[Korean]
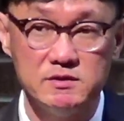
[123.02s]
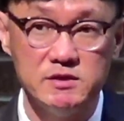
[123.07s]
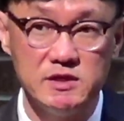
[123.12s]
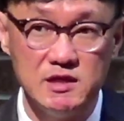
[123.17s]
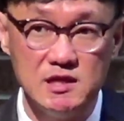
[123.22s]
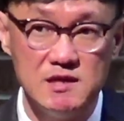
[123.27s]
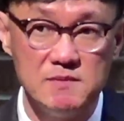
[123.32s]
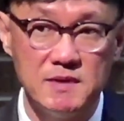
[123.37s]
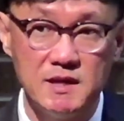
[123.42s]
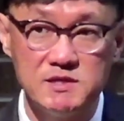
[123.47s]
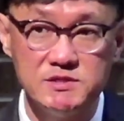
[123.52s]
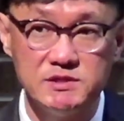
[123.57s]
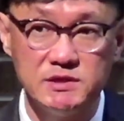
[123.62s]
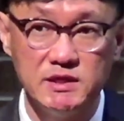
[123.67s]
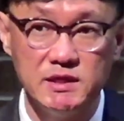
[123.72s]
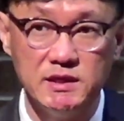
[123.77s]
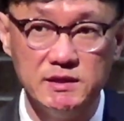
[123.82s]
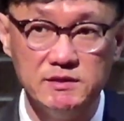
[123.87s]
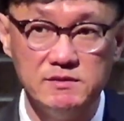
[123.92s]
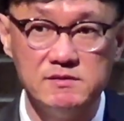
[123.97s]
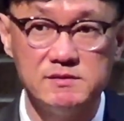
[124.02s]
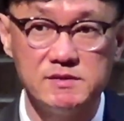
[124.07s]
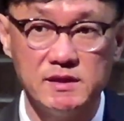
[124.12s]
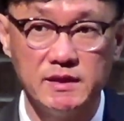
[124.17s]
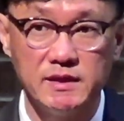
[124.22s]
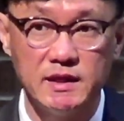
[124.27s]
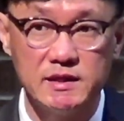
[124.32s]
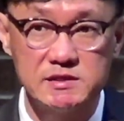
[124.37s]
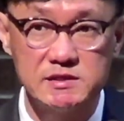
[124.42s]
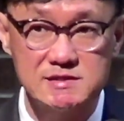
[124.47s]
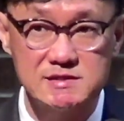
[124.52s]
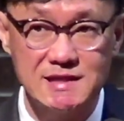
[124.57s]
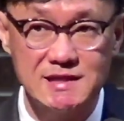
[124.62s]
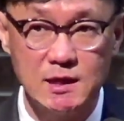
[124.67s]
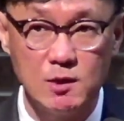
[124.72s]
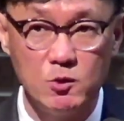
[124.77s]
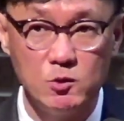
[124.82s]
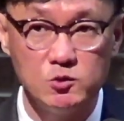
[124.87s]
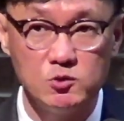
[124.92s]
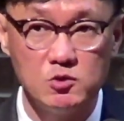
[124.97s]
그런 일반적인 인사의
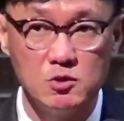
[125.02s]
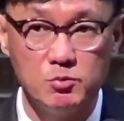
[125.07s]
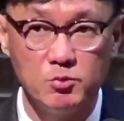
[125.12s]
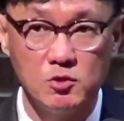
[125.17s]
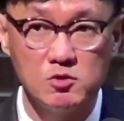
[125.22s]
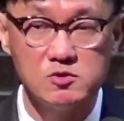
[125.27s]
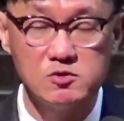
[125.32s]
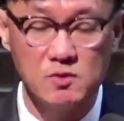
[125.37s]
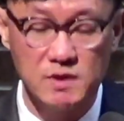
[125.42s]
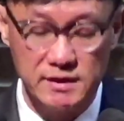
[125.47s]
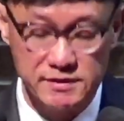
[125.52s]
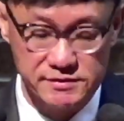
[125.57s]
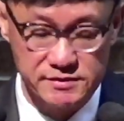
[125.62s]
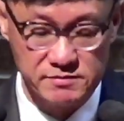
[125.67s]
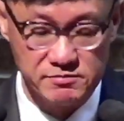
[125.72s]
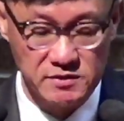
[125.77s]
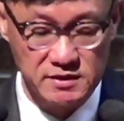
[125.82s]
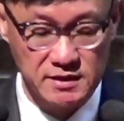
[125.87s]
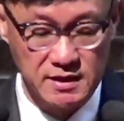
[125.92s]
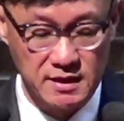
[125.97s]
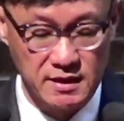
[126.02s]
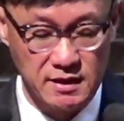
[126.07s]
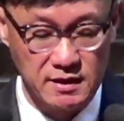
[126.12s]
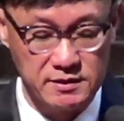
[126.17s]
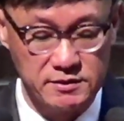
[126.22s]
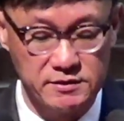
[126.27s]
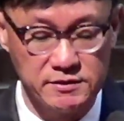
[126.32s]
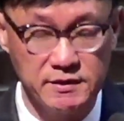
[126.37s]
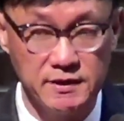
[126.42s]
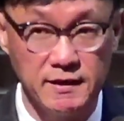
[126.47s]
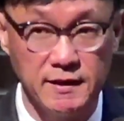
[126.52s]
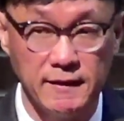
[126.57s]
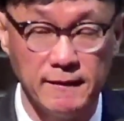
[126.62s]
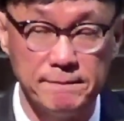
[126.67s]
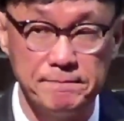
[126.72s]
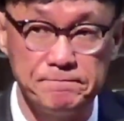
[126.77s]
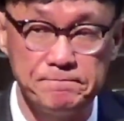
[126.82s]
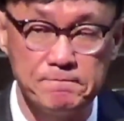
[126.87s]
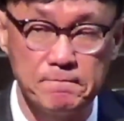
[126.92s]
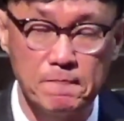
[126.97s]
차원으로 볼 수가 있습니다.
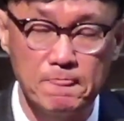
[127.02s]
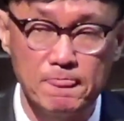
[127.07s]
그런데,